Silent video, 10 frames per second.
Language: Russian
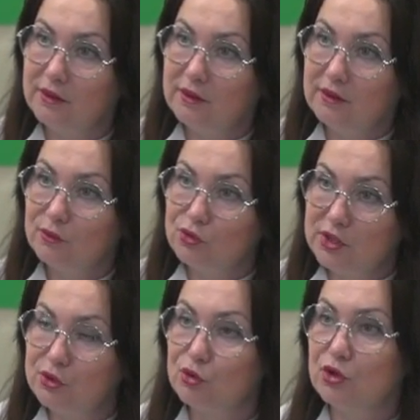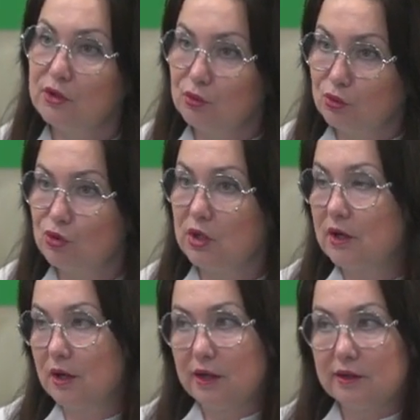Здесь уже нужна
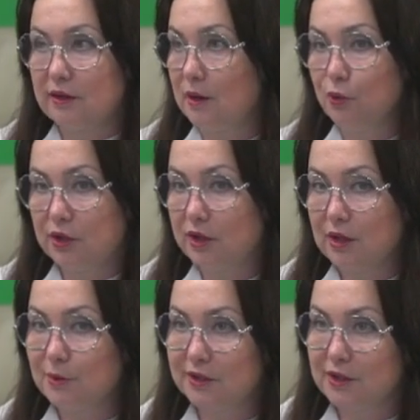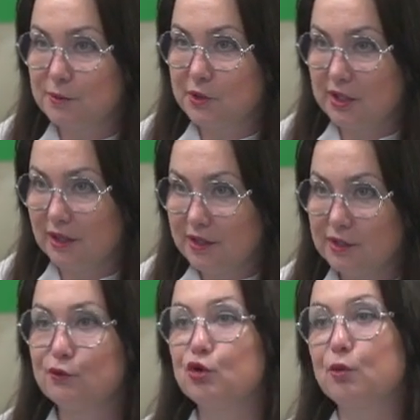какая-то работа команды
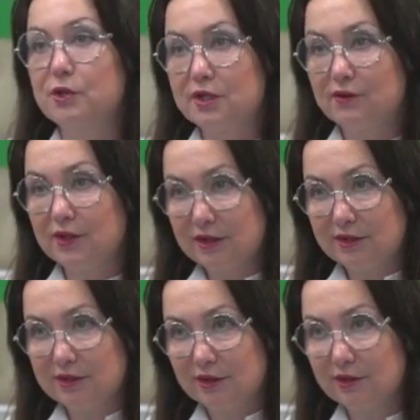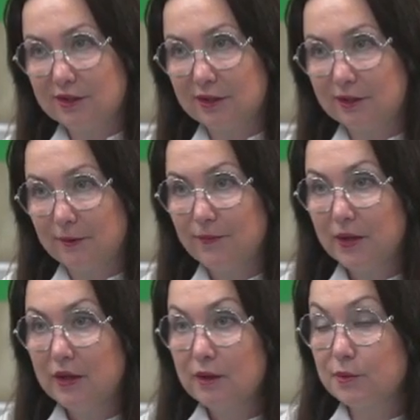специалистов, чтобы действительно сделать это
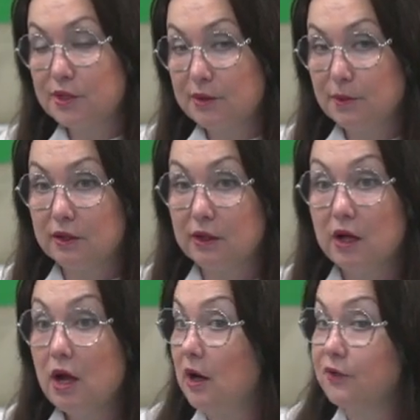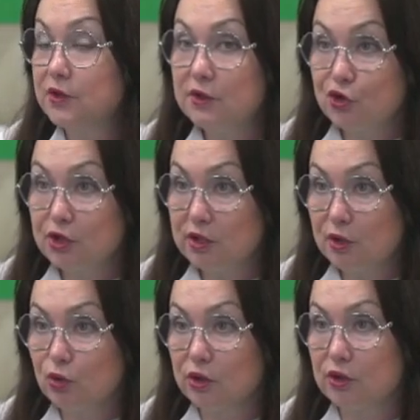постепенно. А в 3-4
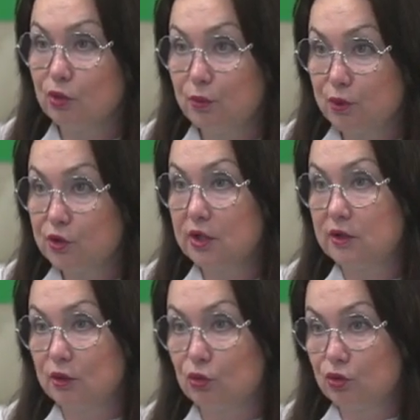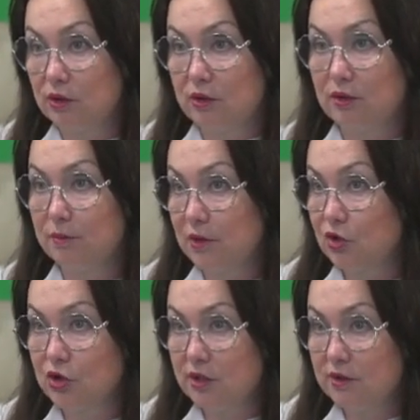года, ну просто это нужно
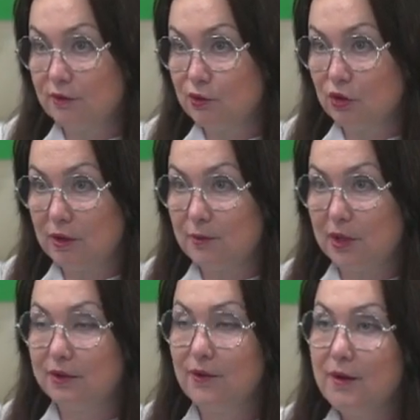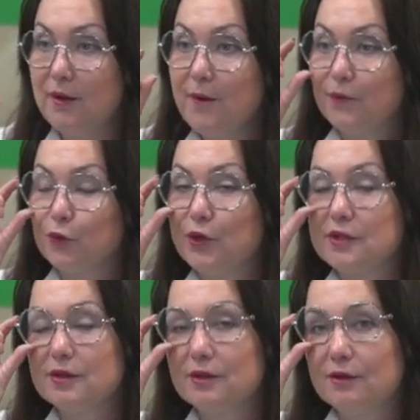пережить, и все нормально. У
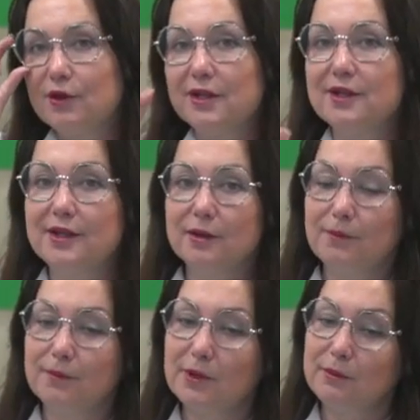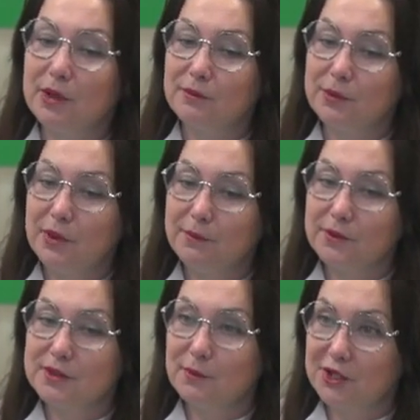нас э, в клинике были мама и
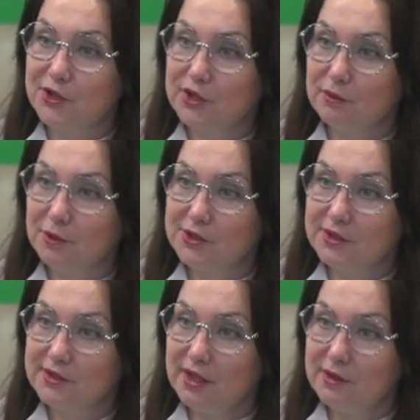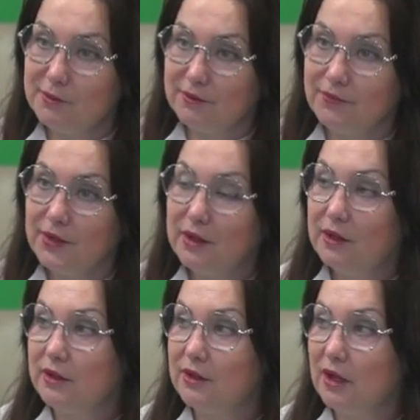папа с мальчиками-близнецами,
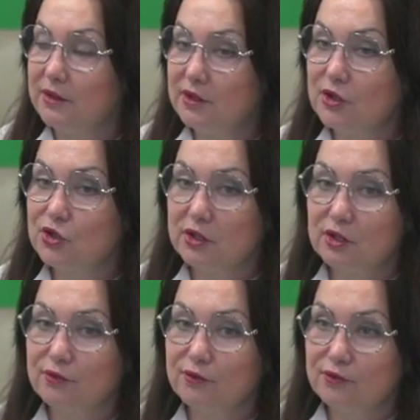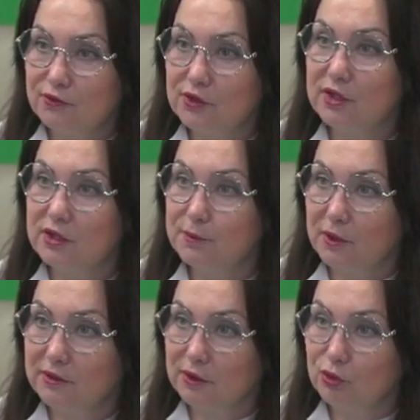и они решили в
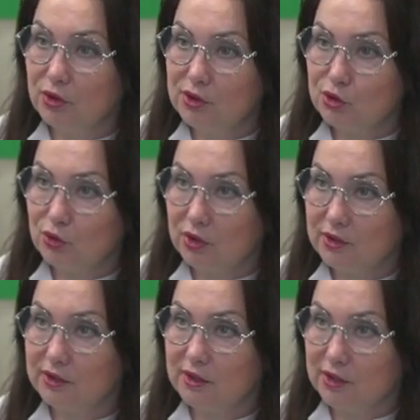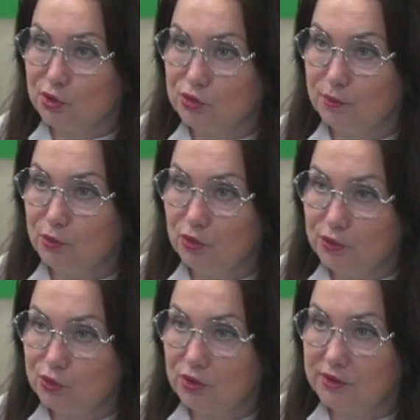3,5 года, что они откажутся
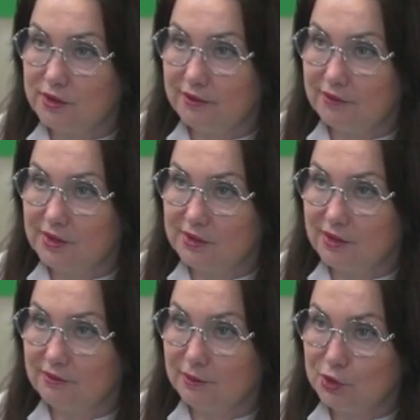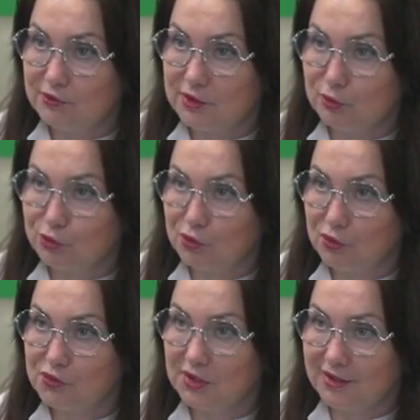полностью от телевизора и вообще всех
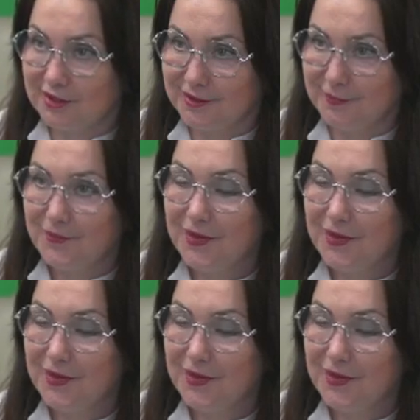устройств с экраном.